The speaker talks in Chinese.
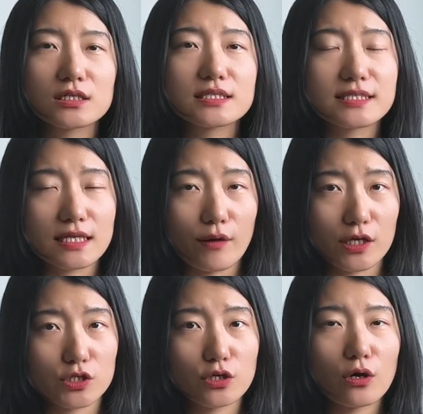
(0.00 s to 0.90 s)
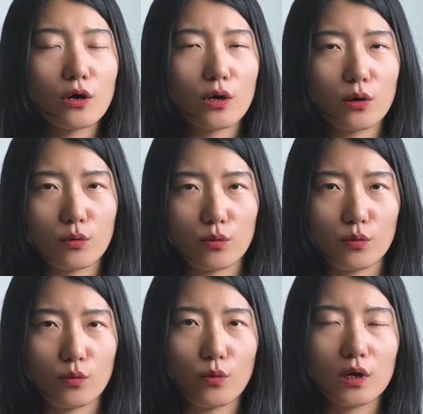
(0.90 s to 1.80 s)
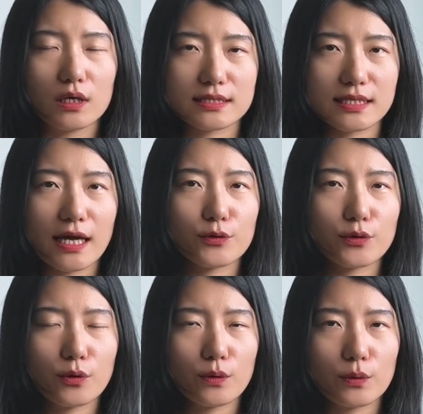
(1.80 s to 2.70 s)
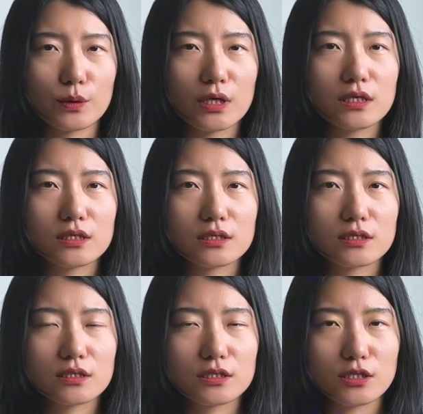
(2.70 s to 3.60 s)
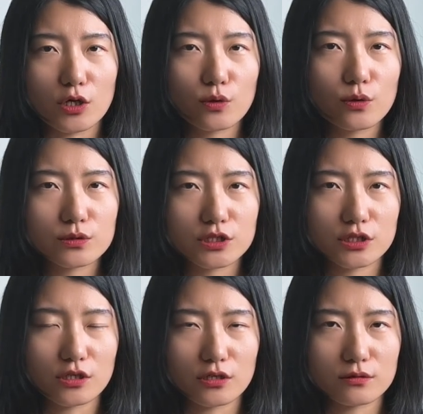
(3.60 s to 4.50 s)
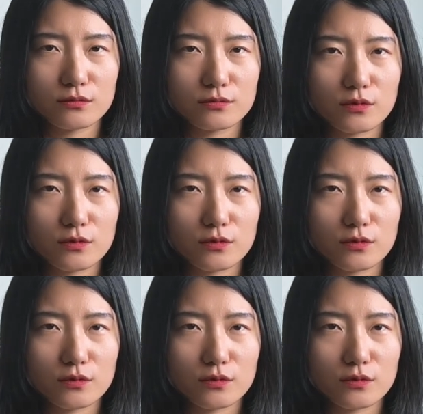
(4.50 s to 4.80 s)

写完之后，我再用人工智能